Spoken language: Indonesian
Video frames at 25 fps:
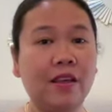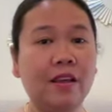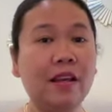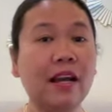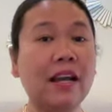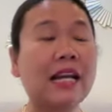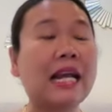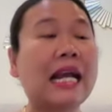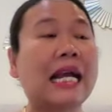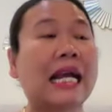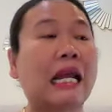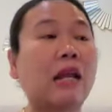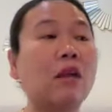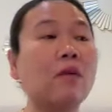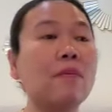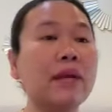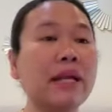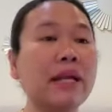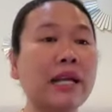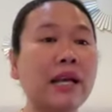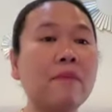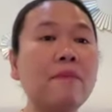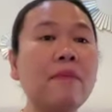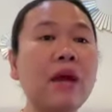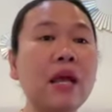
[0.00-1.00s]
Karena kalau
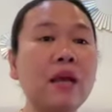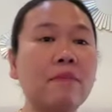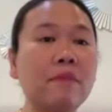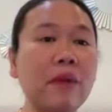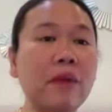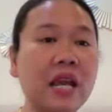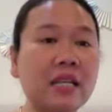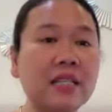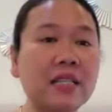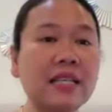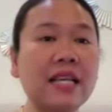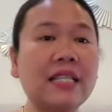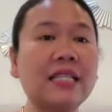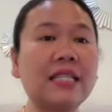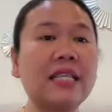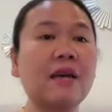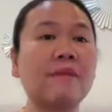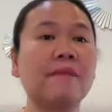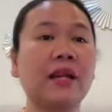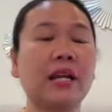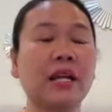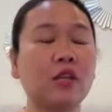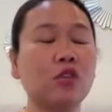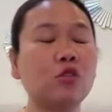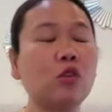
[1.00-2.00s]
mereka baik-baik saja,
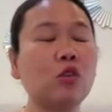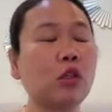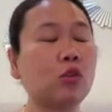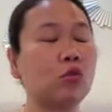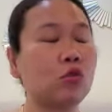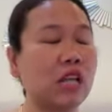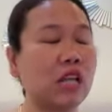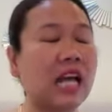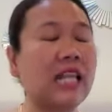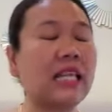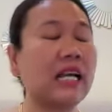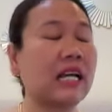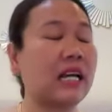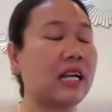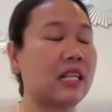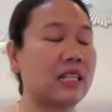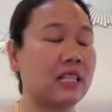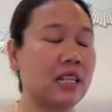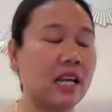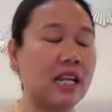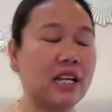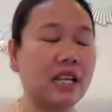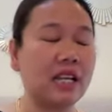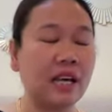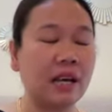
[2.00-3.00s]
mereka suatu saat akan
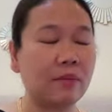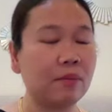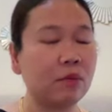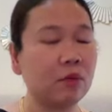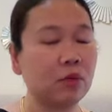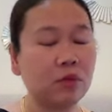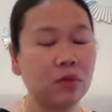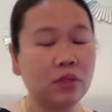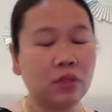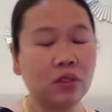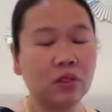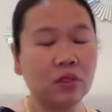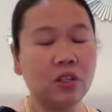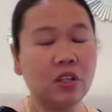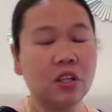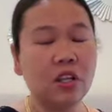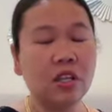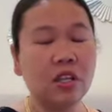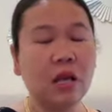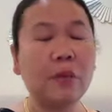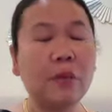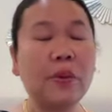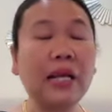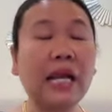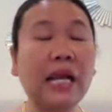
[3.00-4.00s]
nyari kamu.
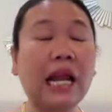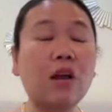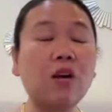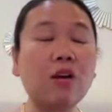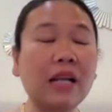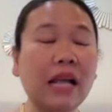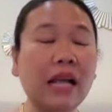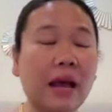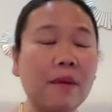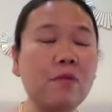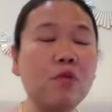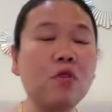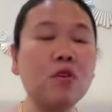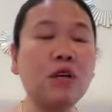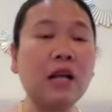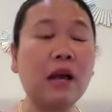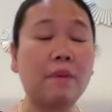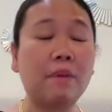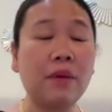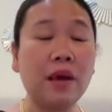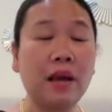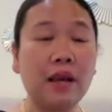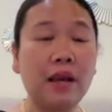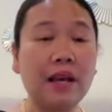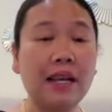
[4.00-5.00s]
Tapi kalau kamu nggak
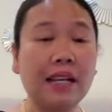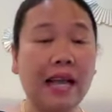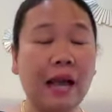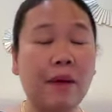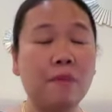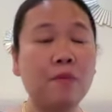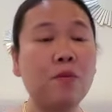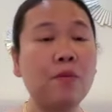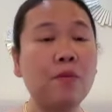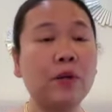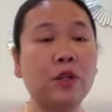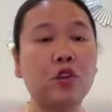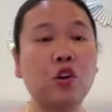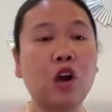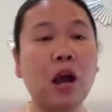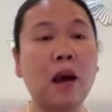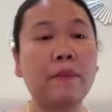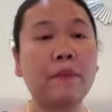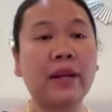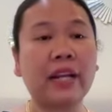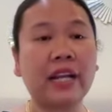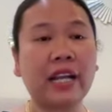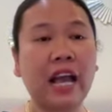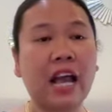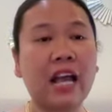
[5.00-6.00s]
eh, kamu berdoa
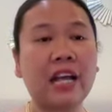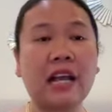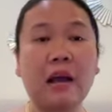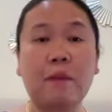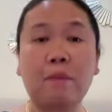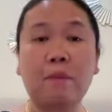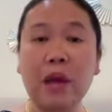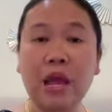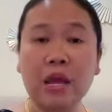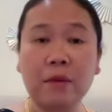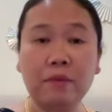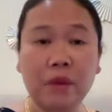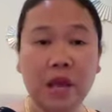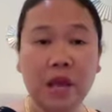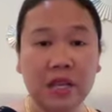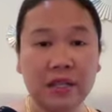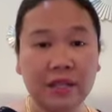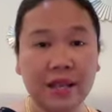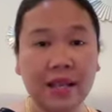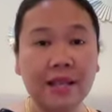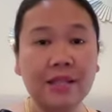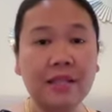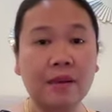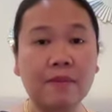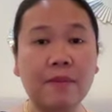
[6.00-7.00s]
mereka nggak baik-baik
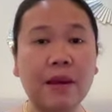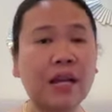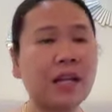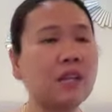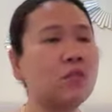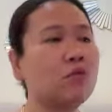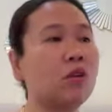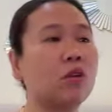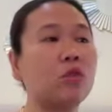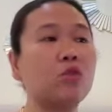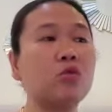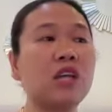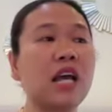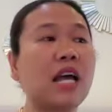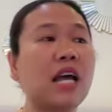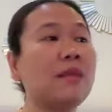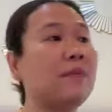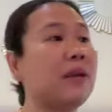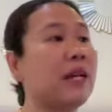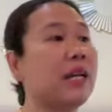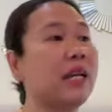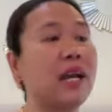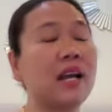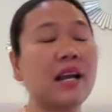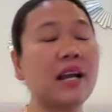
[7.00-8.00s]
saja, maka suatu saat
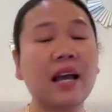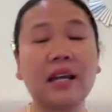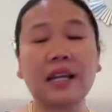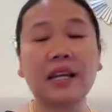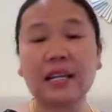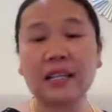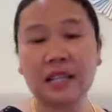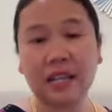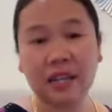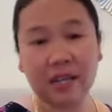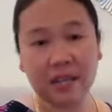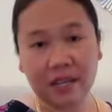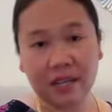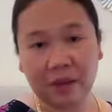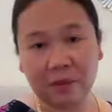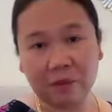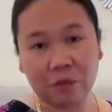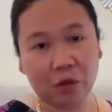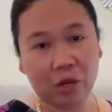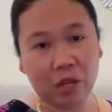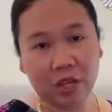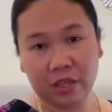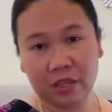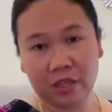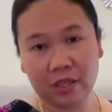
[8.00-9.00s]
mereka nggak akan nyari kamu
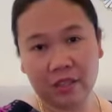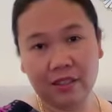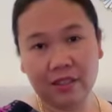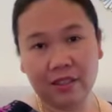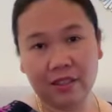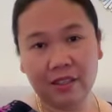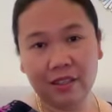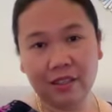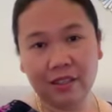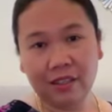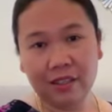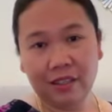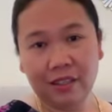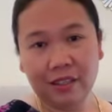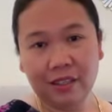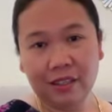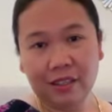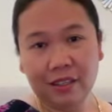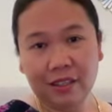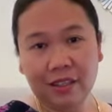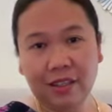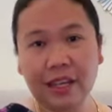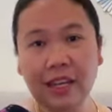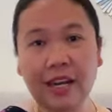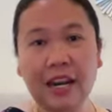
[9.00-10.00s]
lagi.
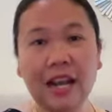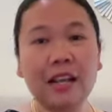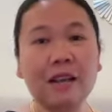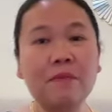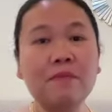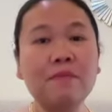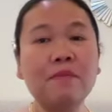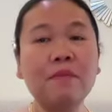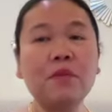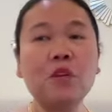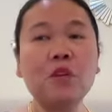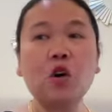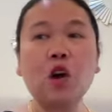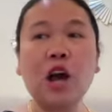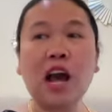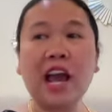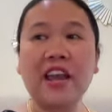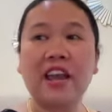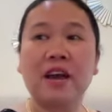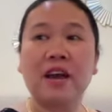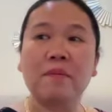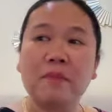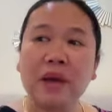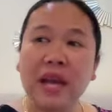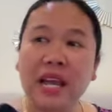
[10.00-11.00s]
Karena doa
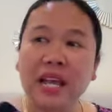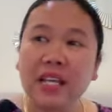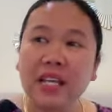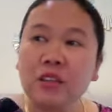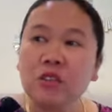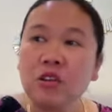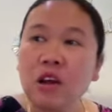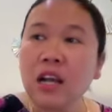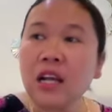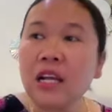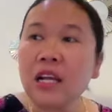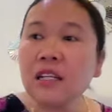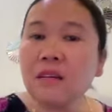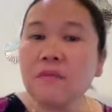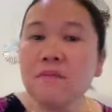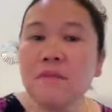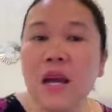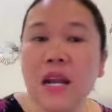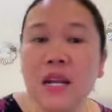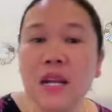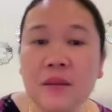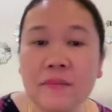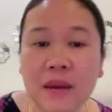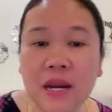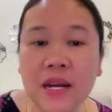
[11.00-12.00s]
yang baik itu akan
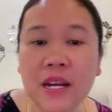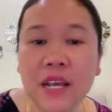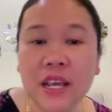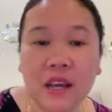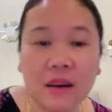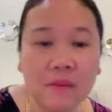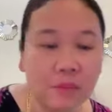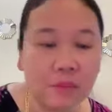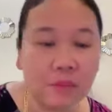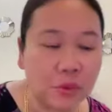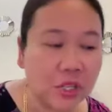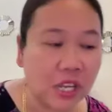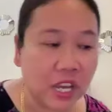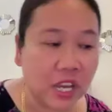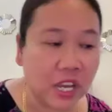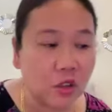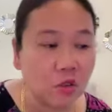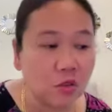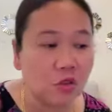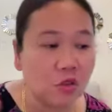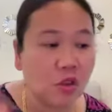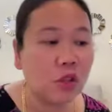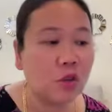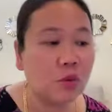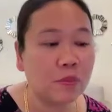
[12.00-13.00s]
kembali pada yang punya. Itu
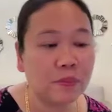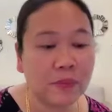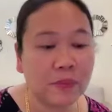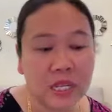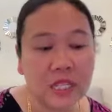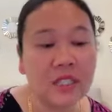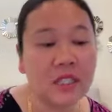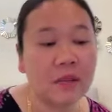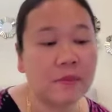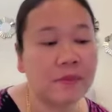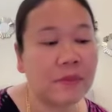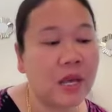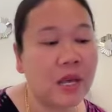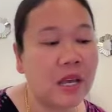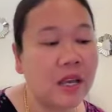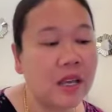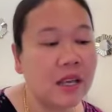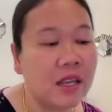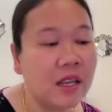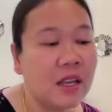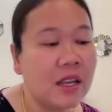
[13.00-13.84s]
suatu prinsip ya.